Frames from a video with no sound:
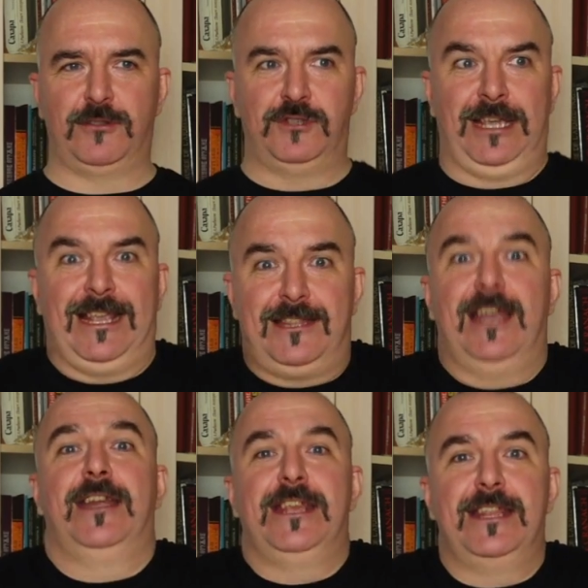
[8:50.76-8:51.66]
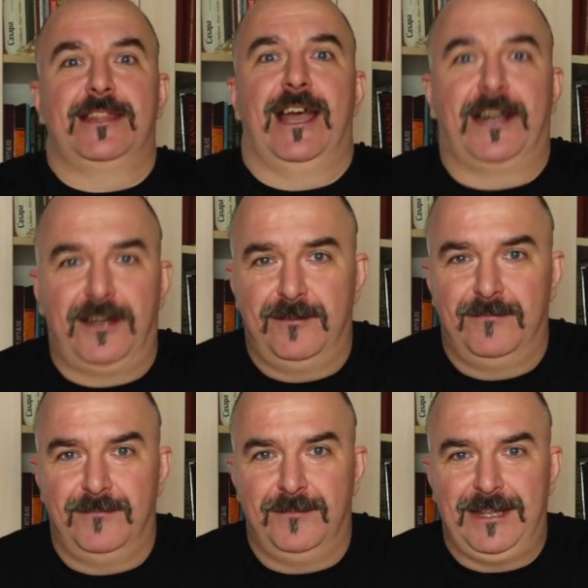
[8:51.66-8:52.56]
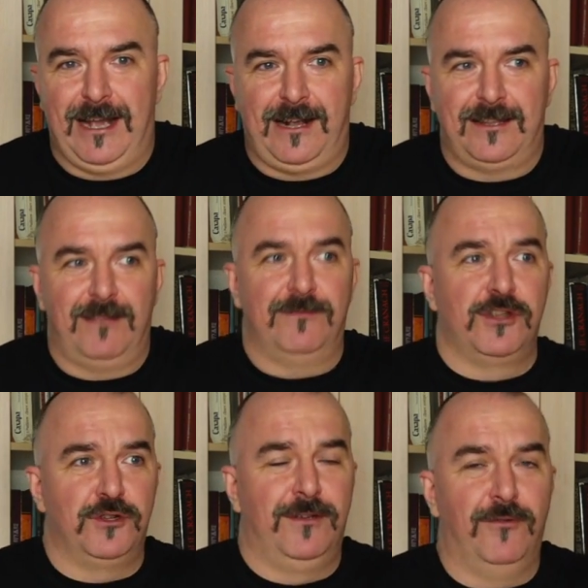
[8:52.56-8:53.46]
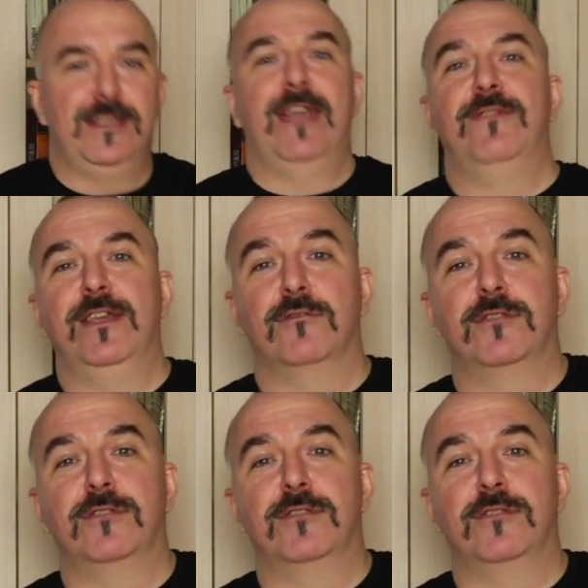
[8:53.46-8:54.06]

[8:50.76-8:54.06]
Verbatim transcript: То есть это ритар я когда вижу его, я верю.